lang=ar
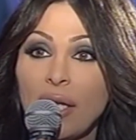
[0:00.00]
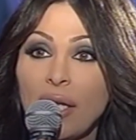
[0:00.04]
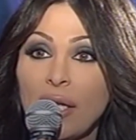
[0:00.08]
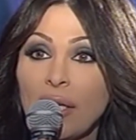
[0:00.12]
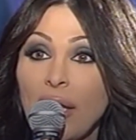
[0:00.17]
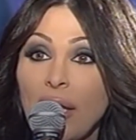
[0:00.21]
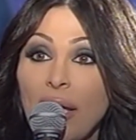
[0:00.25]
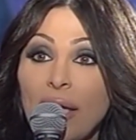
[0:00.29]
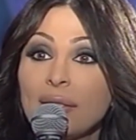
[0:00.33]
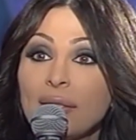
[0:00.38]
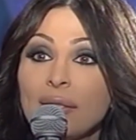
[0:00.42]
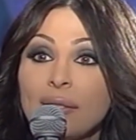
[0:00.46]

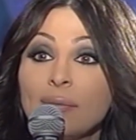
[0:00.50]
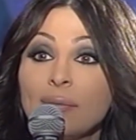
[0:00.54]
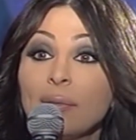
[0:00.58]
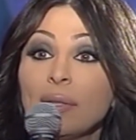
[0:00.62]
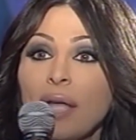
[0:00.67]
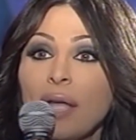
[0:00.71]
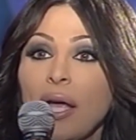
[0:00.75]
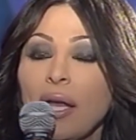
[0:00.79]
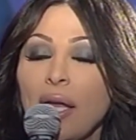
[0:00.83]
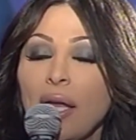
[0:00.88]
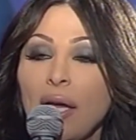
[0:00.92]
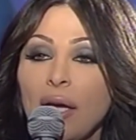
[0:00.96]
يعني انا هيدي
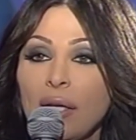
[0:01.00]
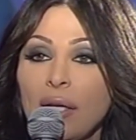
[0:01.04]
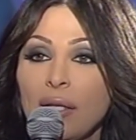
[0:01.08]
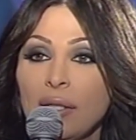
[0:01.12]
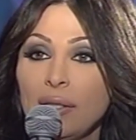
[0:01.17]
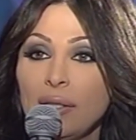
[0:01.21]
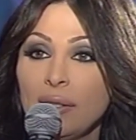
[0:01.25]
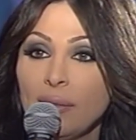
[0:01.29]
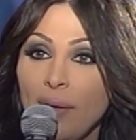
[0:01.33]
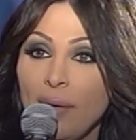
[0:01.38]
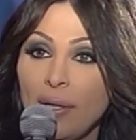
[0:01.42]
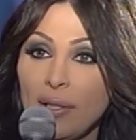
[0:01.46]
المتعه
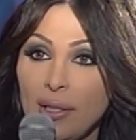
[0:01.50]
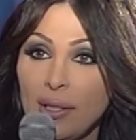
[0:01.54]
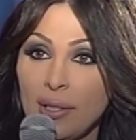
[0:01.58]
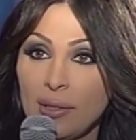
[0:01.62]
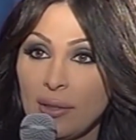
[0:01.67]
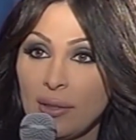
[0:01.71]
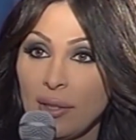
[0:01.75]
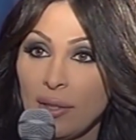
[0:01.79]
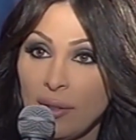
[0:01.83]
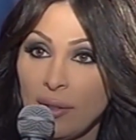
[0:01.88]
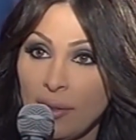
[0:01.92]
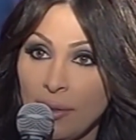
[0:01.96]
الحقيقيه
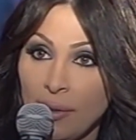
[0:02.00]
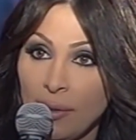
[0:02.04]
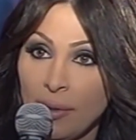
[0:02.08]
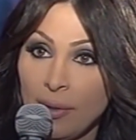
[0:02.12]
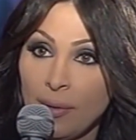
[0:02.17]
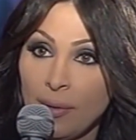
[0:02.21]
بحياتي